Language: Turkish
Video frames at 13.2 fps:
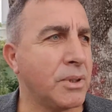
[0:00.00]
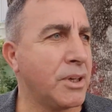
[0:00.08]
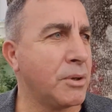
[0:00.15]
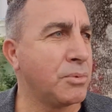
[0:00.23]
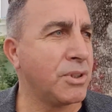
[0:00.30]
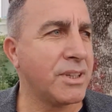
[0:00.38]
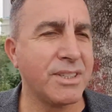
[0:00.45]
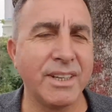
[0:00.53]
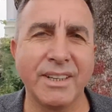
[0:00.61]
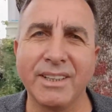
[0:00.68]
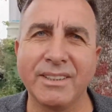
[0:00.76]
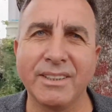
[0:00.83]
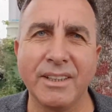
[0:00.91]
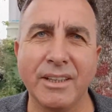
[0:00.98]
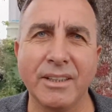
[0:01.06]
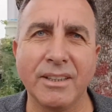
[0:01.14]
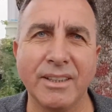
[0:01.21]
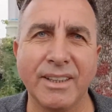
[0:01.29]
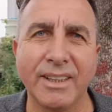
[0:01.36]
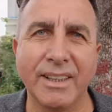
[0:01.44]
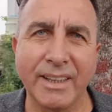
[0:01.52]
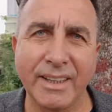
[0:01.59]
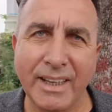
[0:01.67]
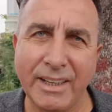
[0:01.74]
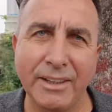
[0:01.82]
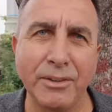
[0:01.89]
E, buna ziyarete
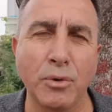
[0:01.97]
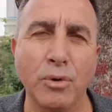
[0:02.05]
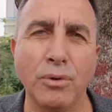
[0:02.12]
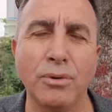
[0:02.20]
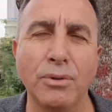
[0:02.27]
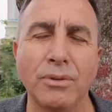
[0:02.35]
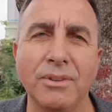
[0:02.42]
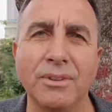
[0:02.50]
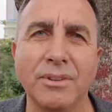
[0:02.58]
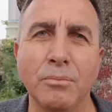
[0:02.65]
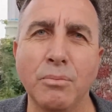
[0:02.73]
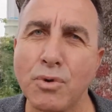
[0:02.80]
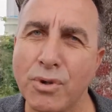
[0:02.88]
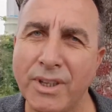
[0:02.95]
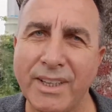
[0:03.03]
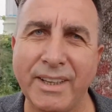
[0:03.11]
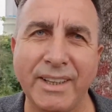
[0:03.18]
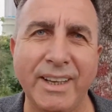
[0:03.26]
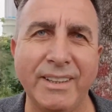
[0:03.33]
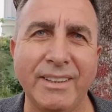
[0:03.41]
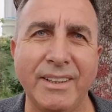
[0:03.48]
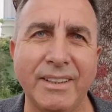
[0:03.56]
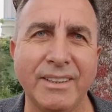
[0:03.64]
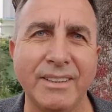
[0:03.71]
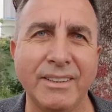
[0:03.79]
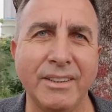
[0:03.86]
gelenler oldu. Bursa'dan
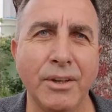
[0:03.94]
geldiler.